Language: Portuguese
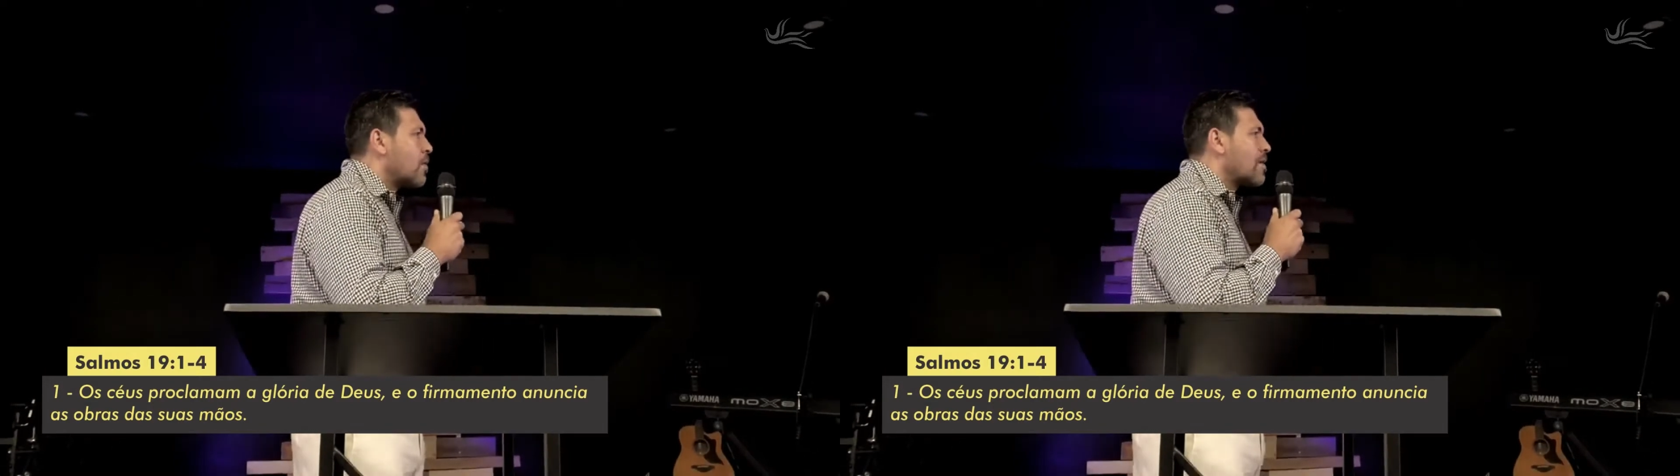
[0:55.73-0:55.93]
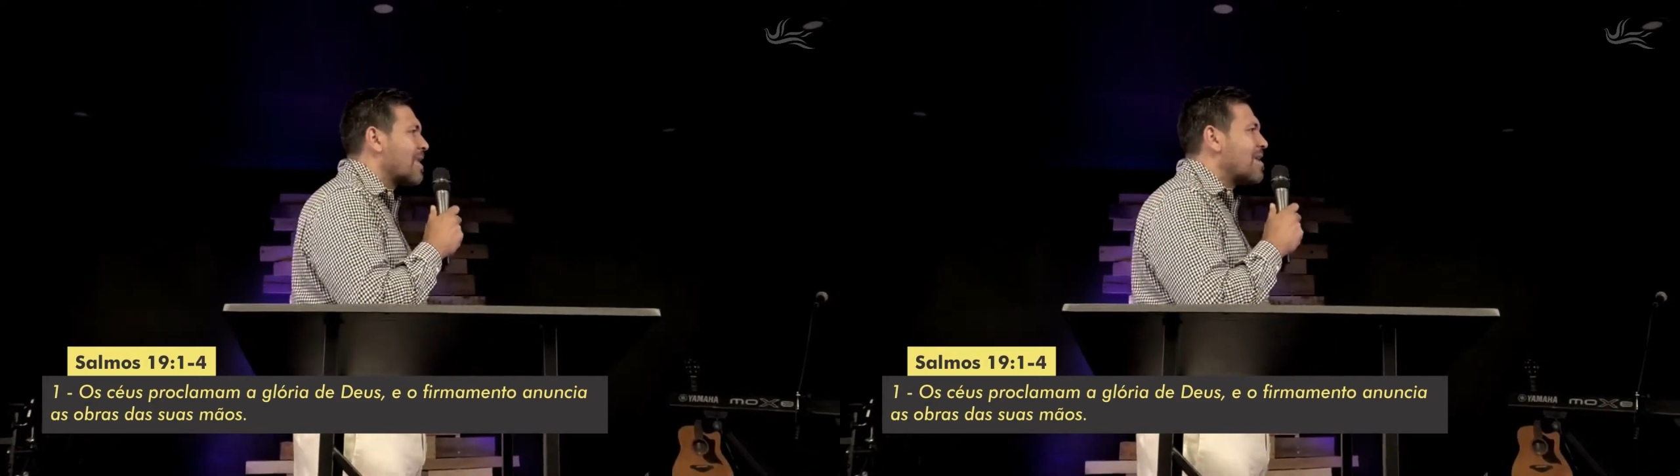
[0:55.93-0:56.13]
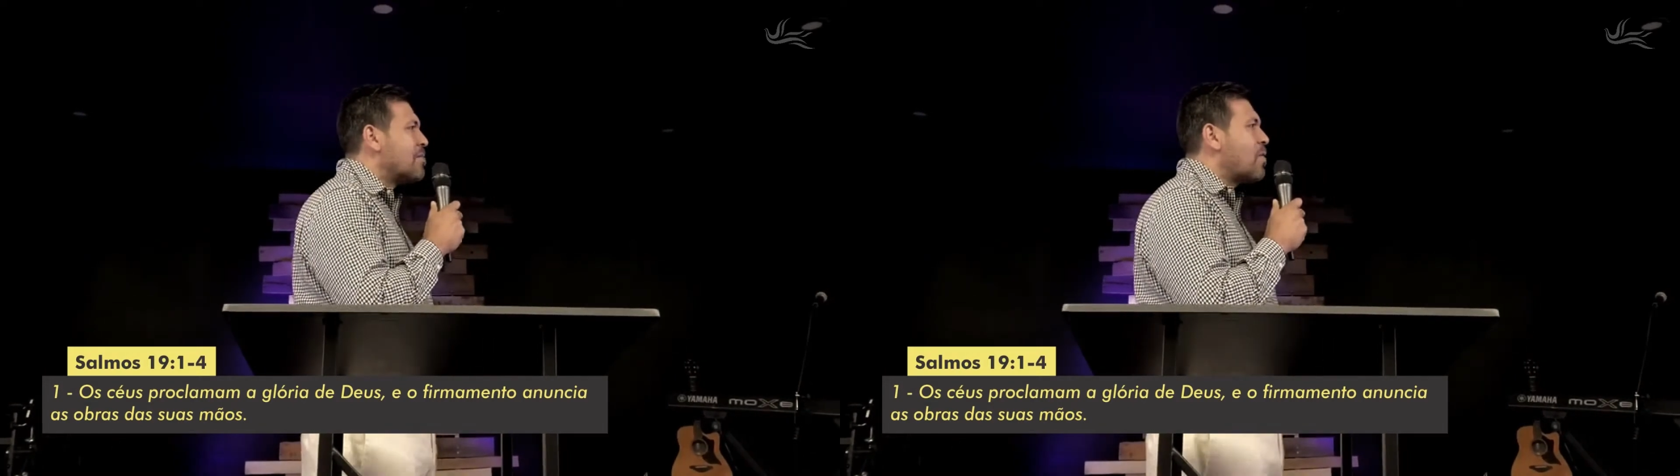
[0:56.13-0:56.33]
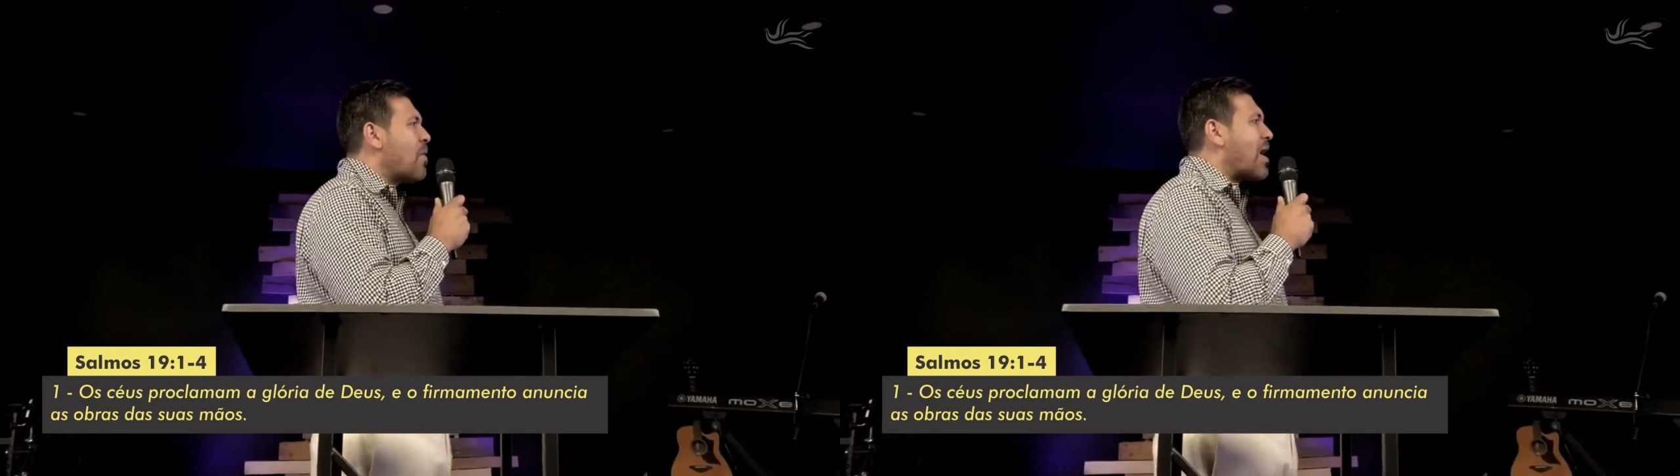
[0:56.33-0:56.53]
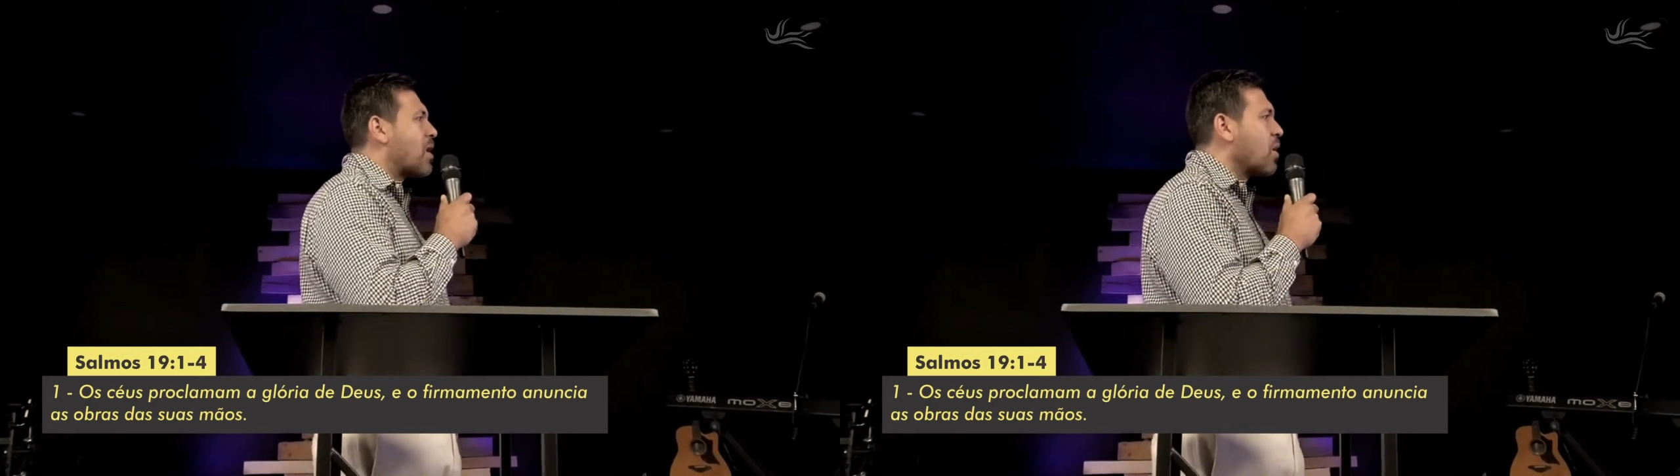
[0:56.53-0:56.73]

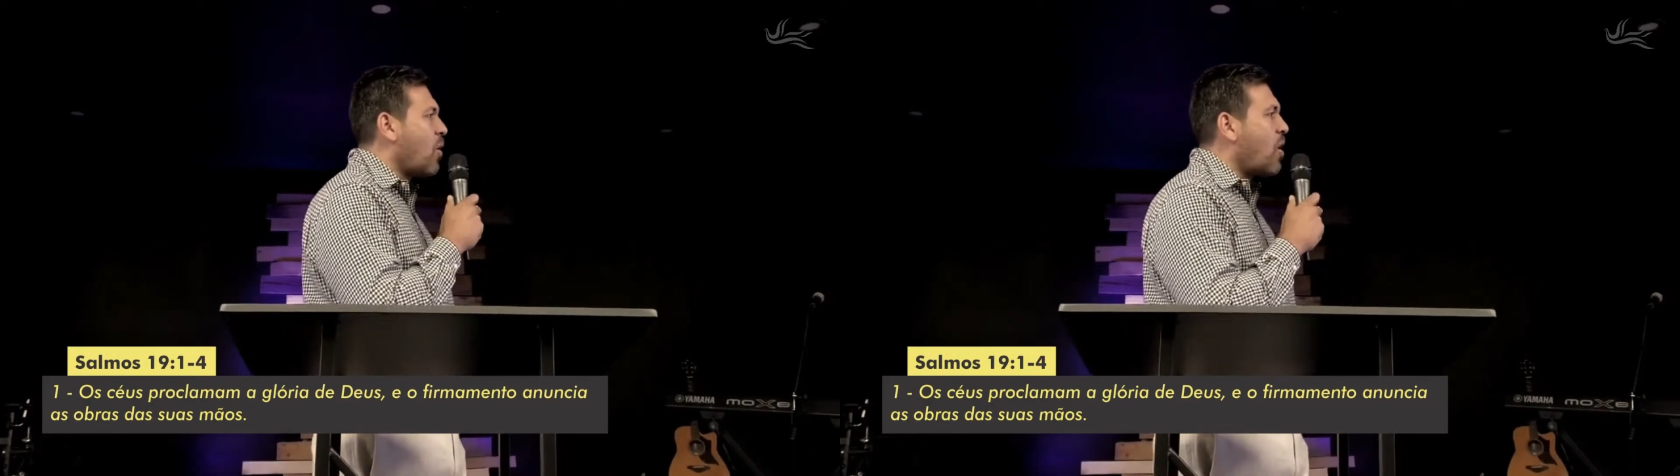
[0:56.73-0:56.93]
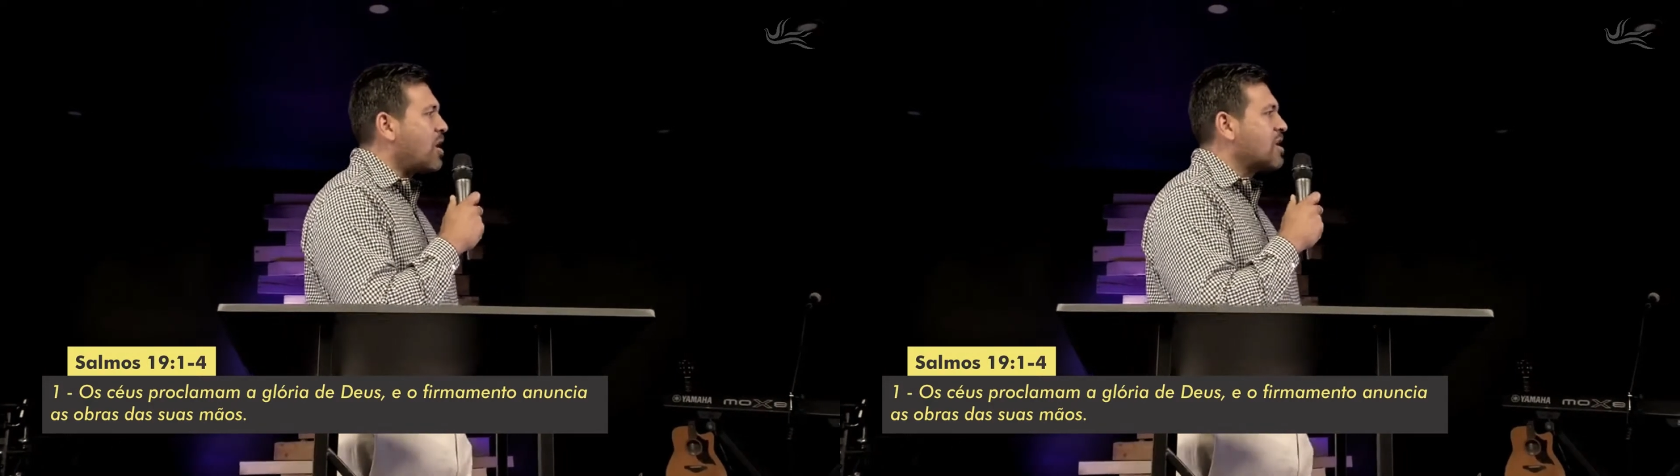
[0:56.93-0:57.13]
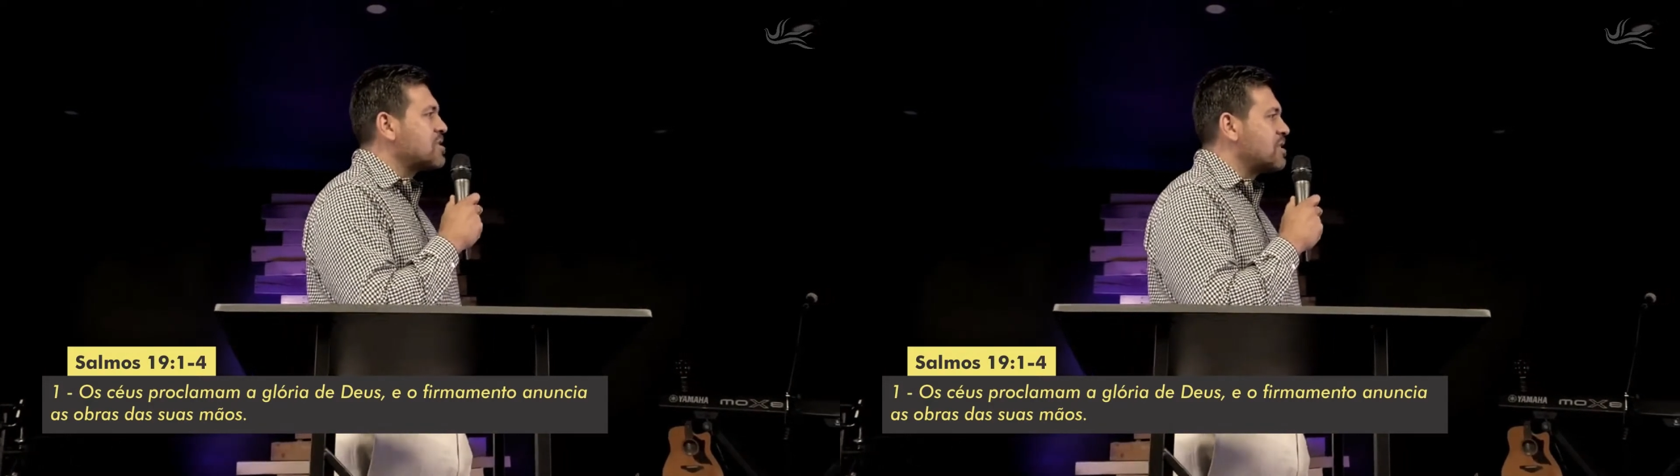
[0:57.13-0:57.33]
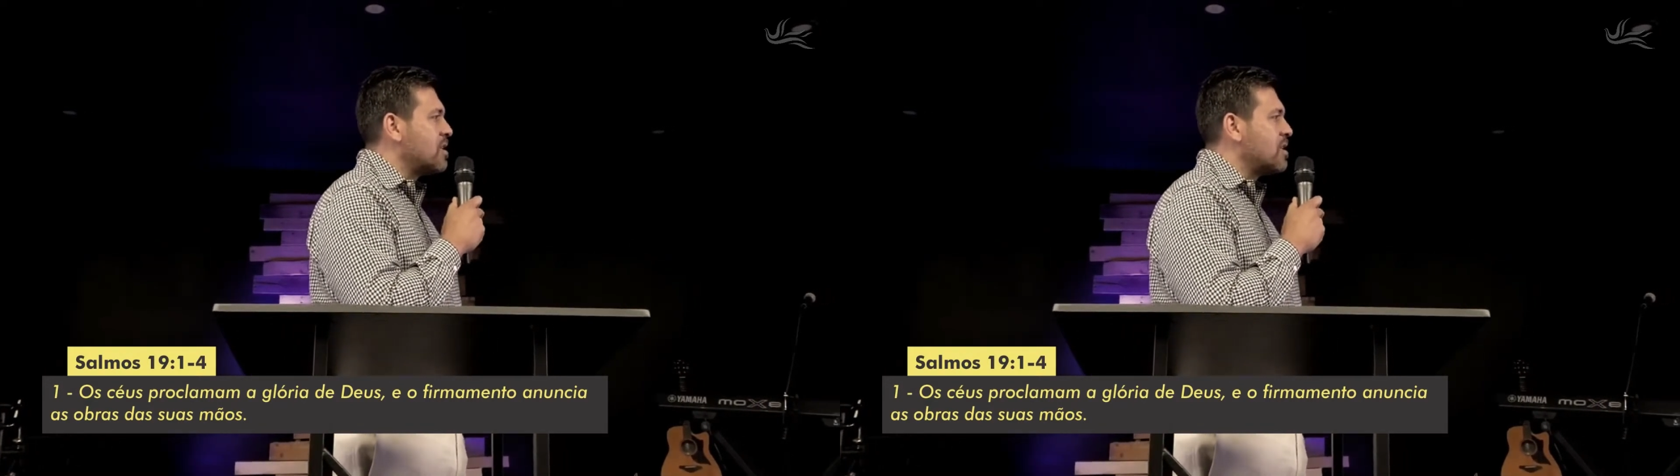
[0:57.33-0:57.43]
Proclamam a glória